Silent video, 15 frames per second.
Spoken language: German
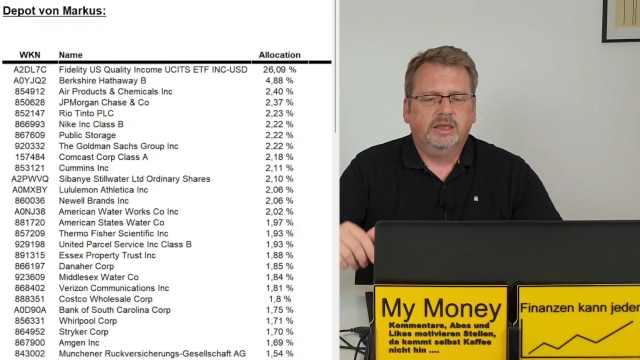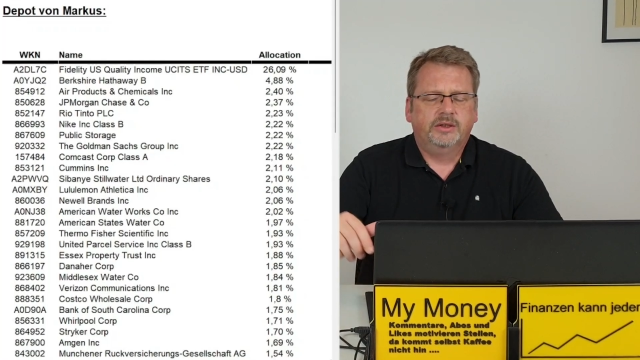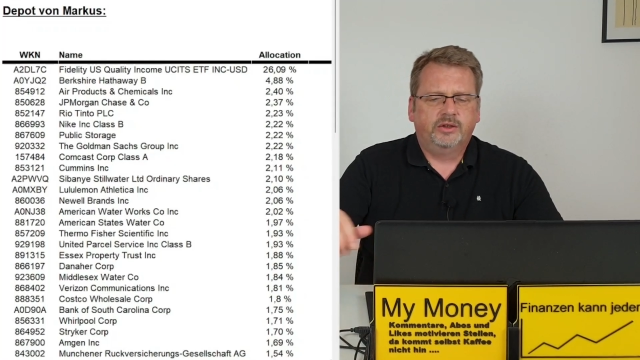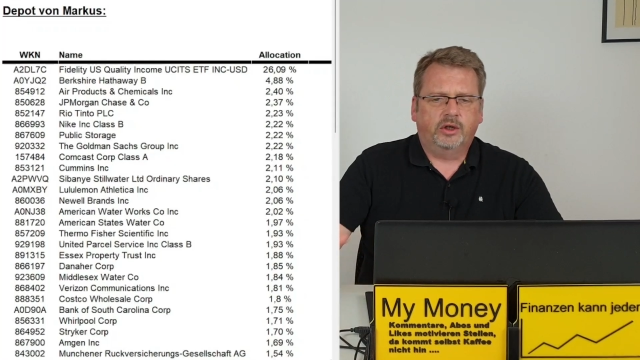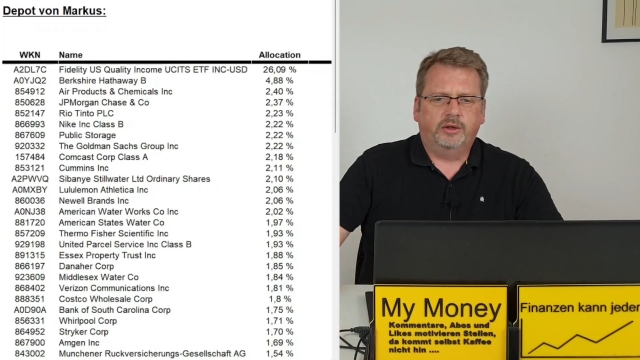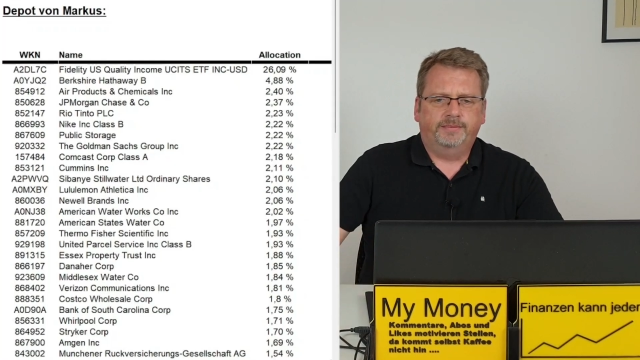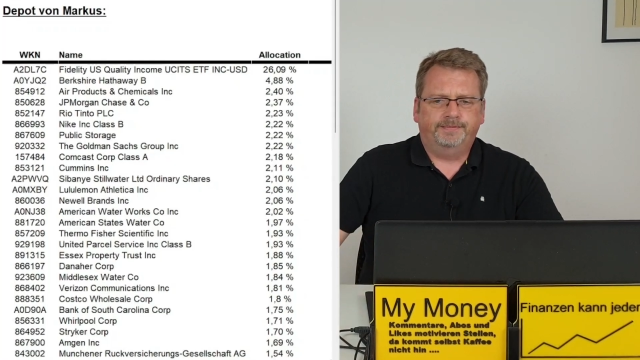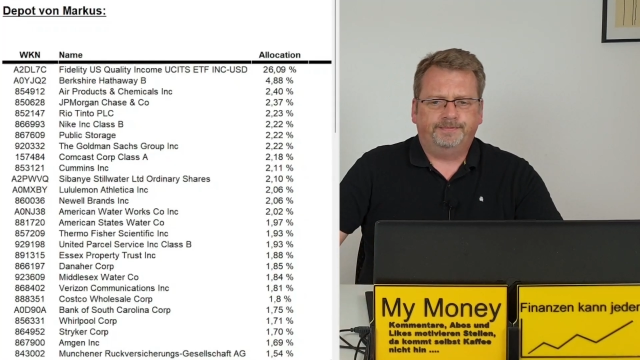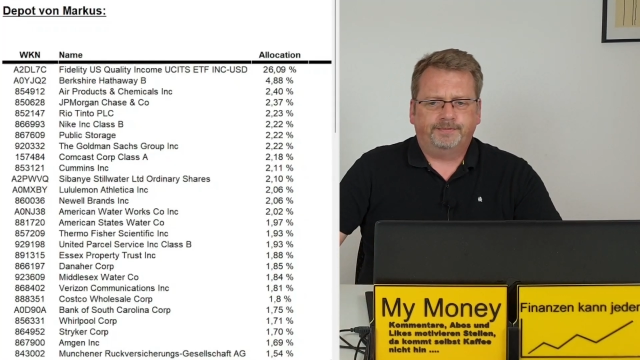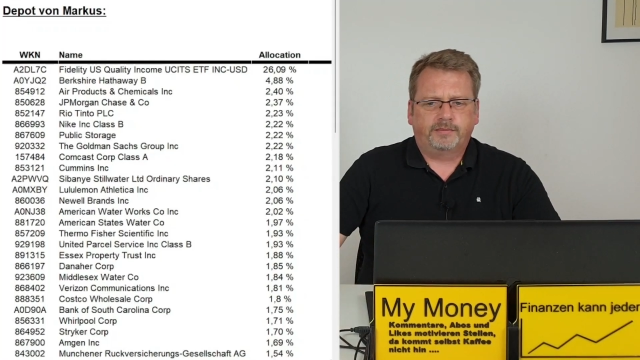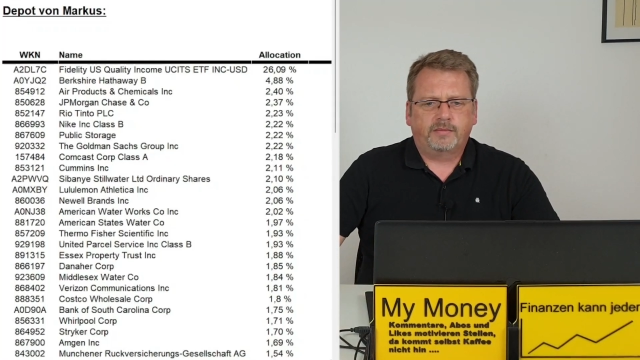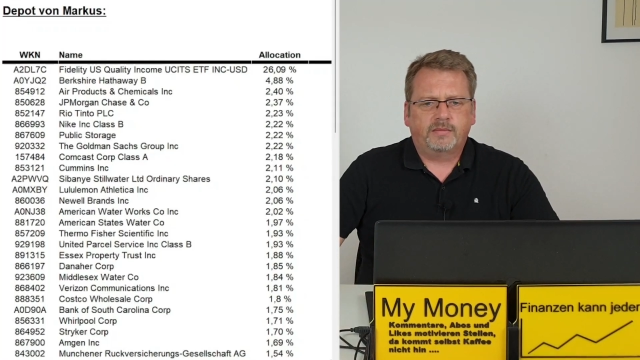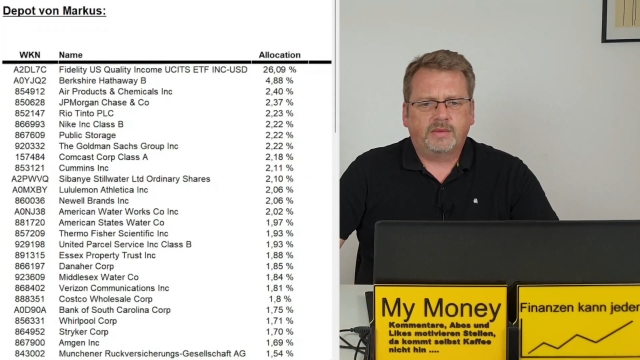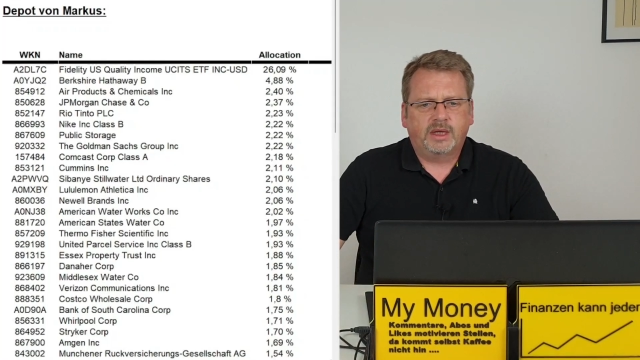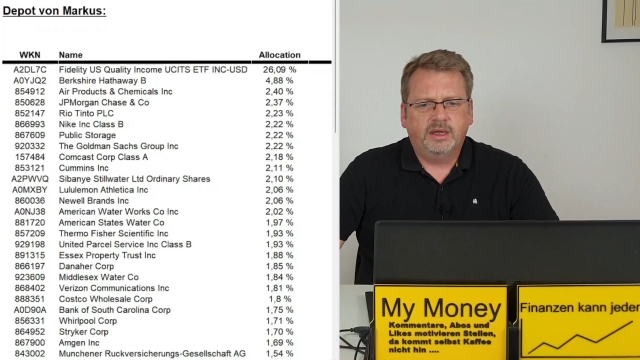So,
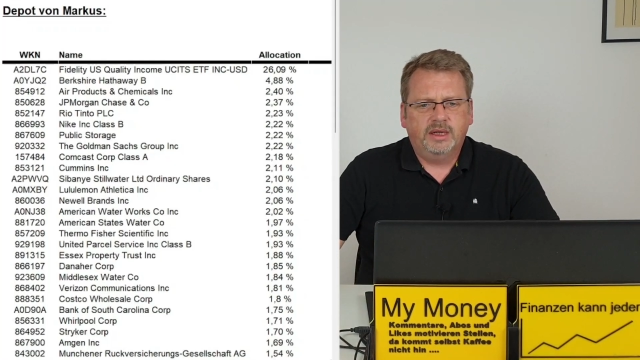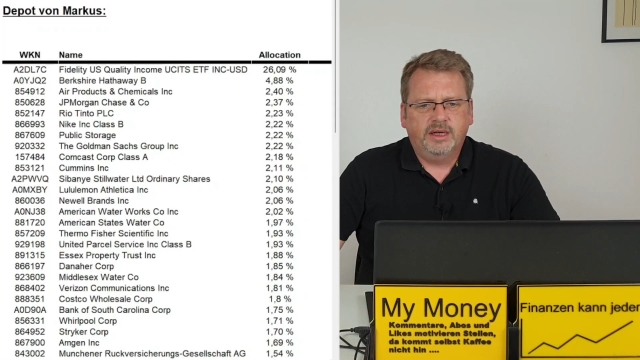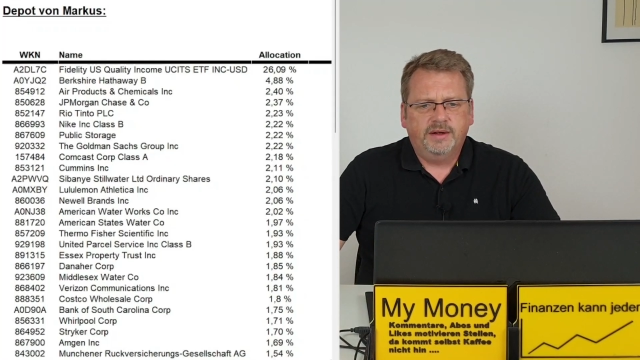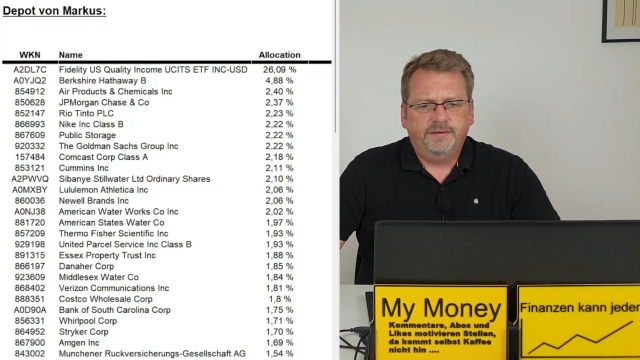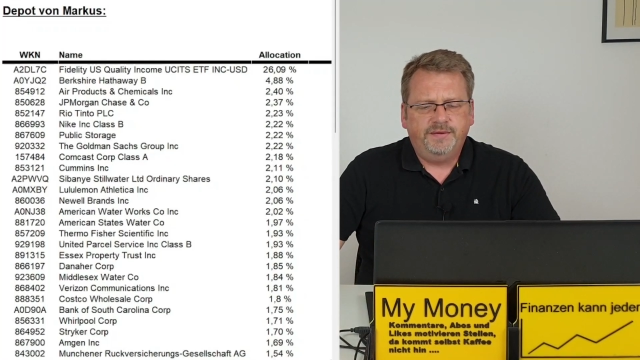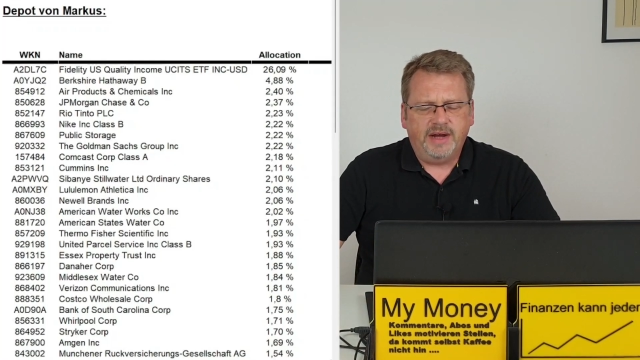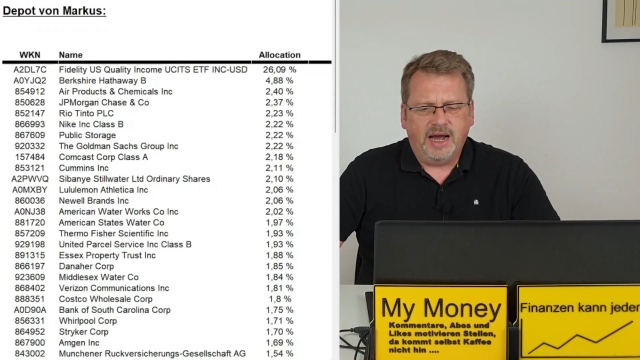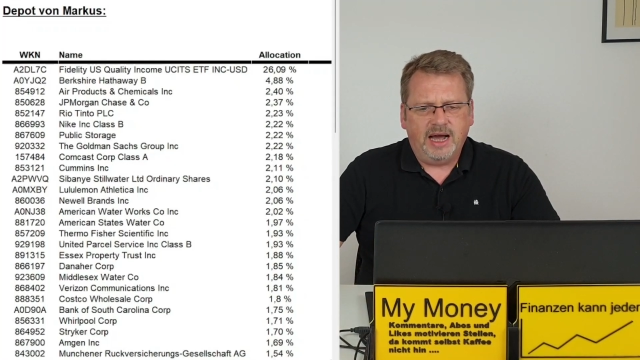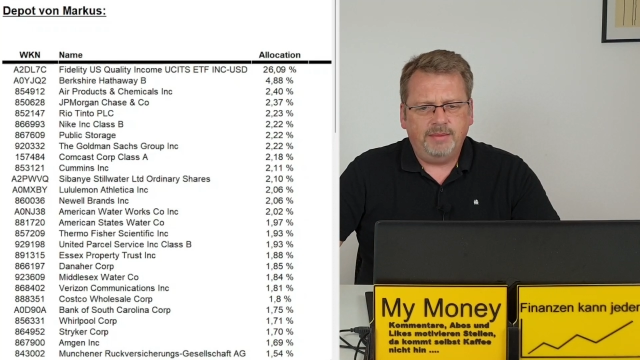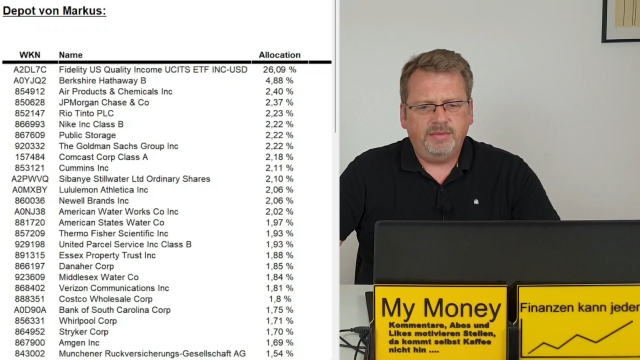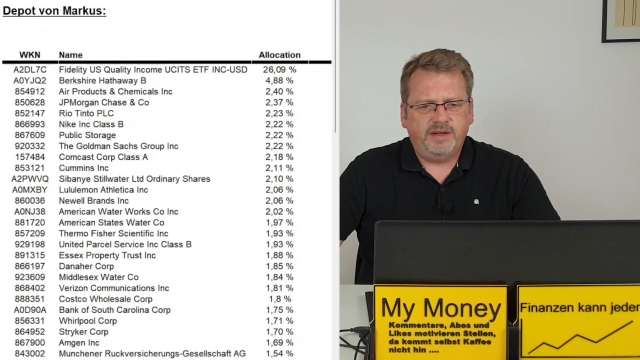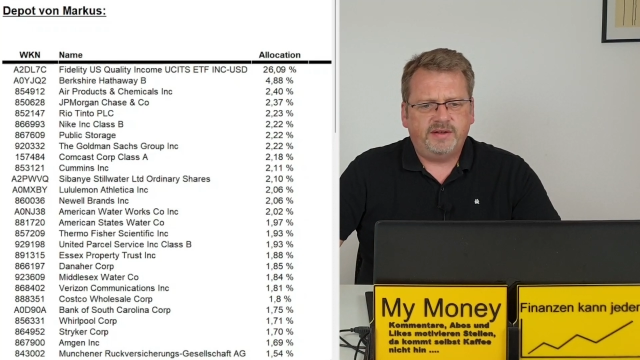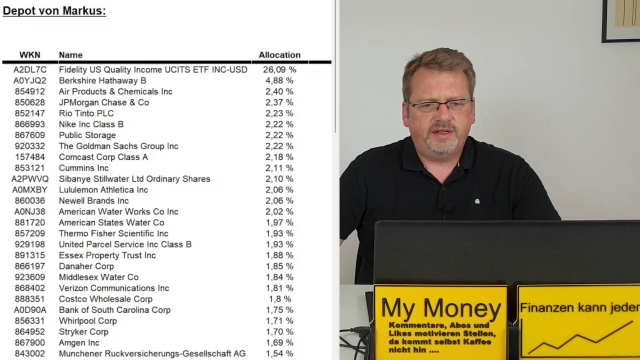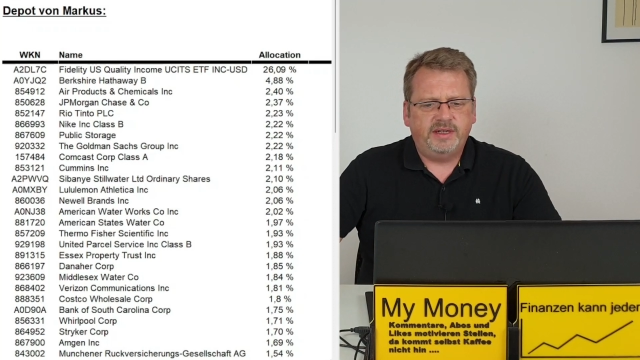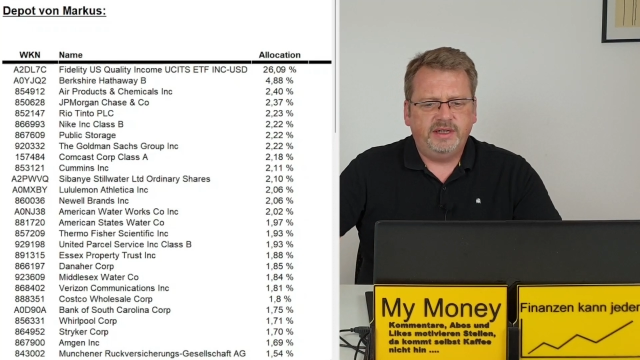wir haben
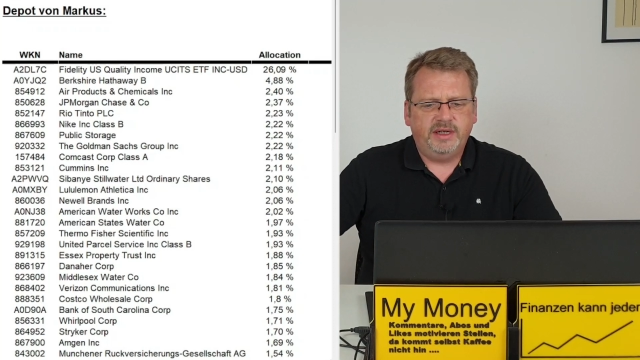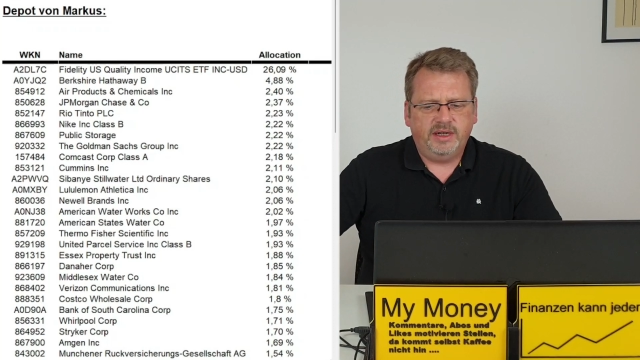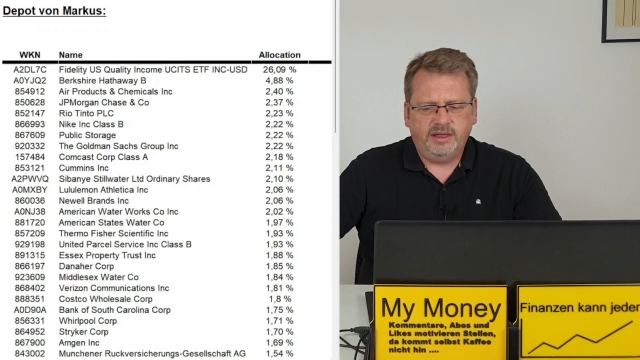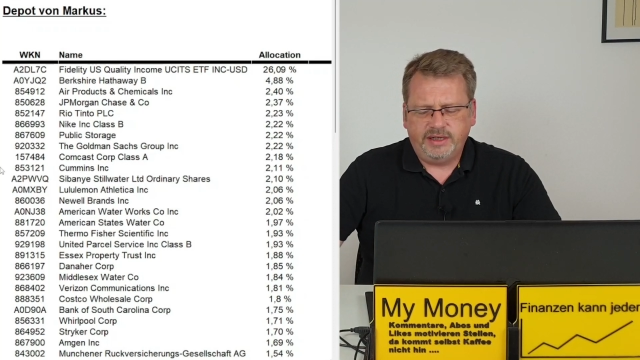jetzt hier